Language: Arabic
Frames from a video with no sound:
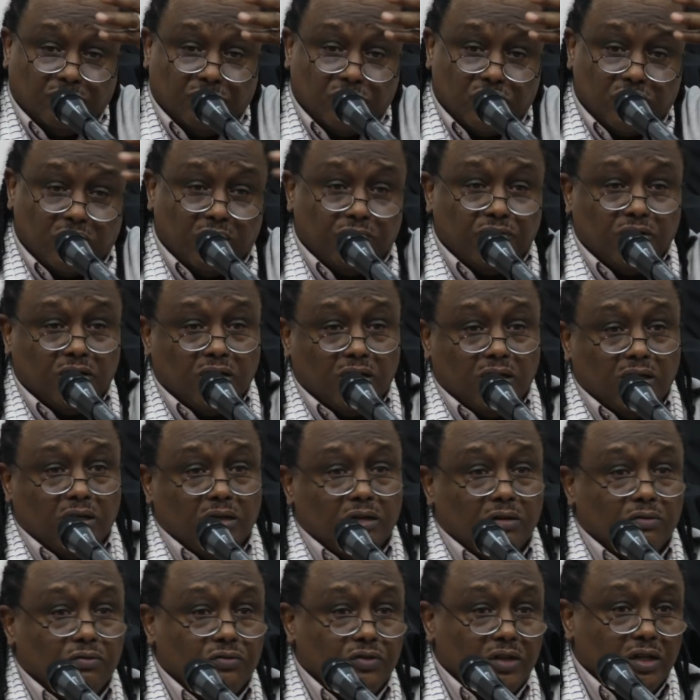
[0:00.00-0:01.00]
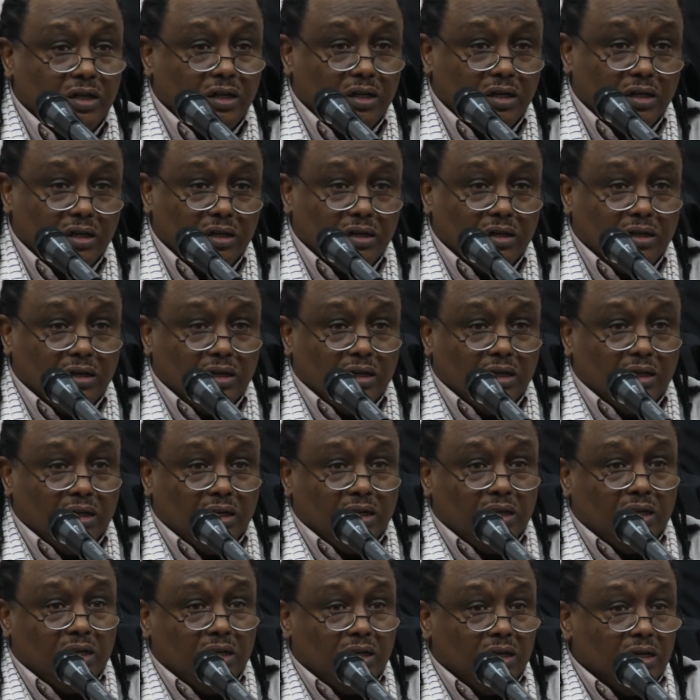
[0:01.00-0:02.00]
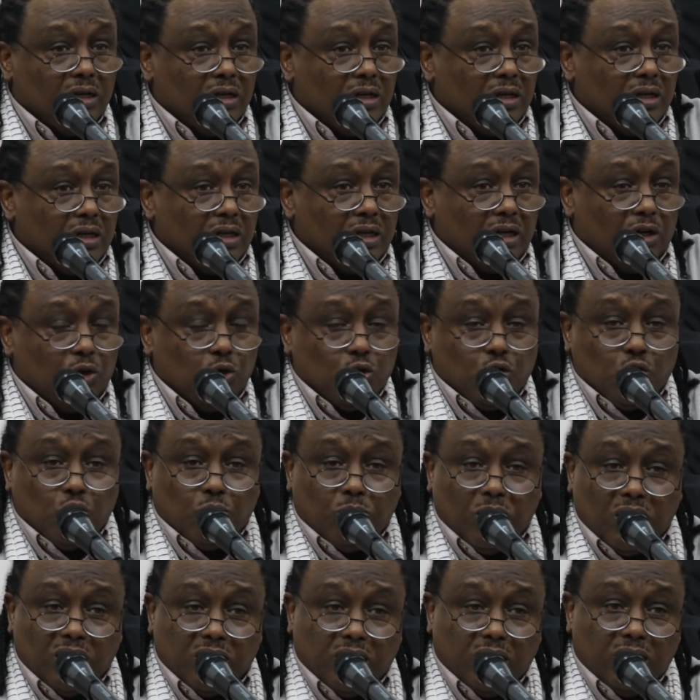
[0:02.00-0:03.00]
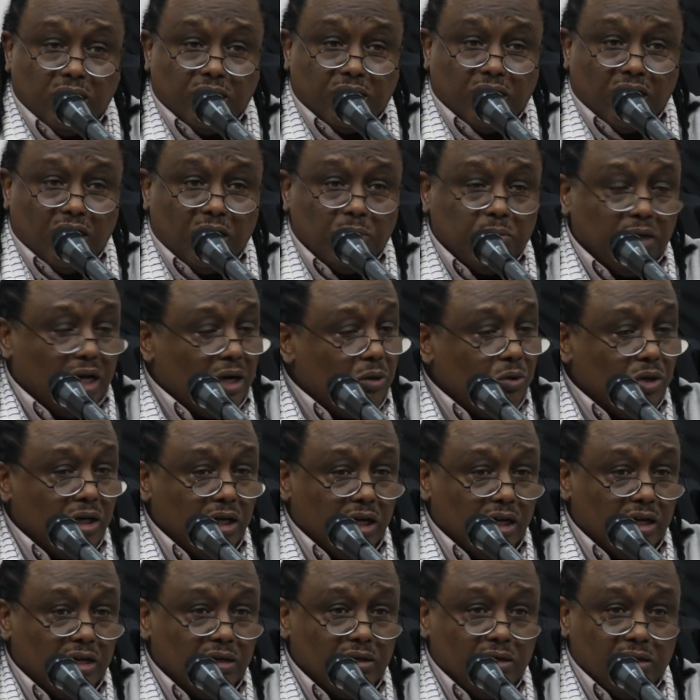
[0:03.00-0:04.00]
7 في الهجوم هذا الارهابي حوالي